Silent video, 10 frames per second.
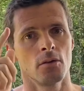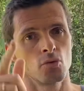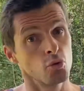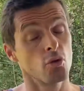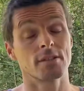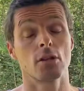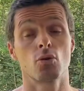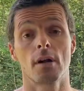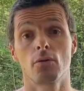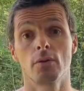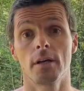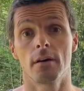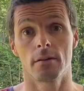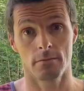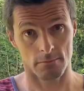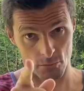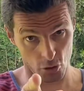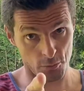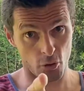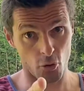Tú lo vas a lograr un día, no te
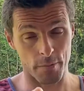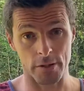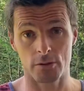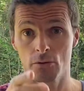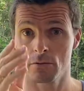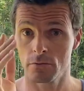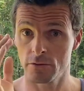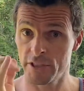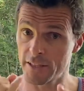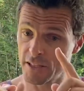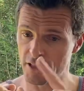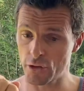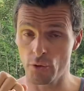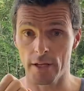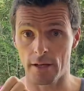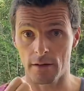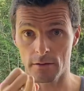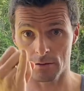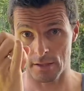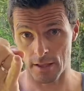preocupes. Ya tienes la teoría,
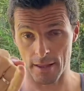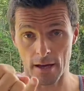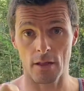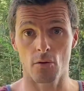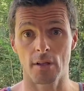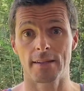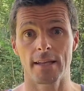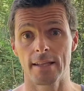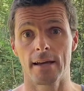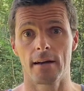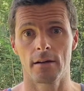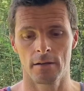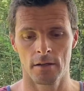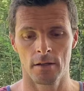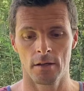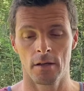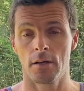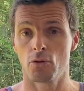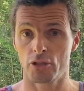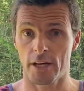te la he dejado, la técnica.
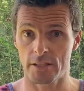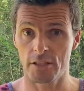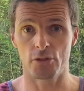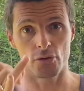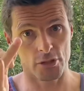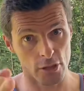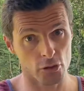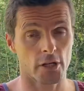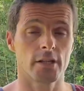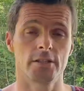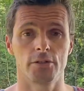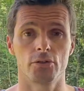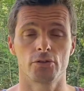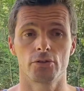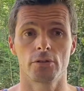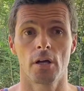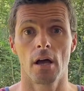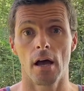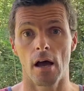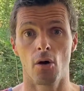Los ejercicios, sigue los ejercicios.
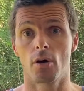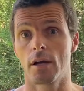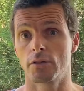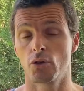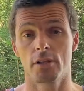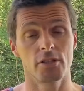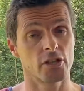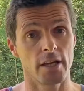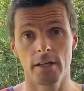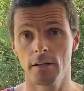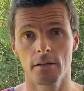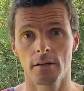Ahora, solo tienes que ir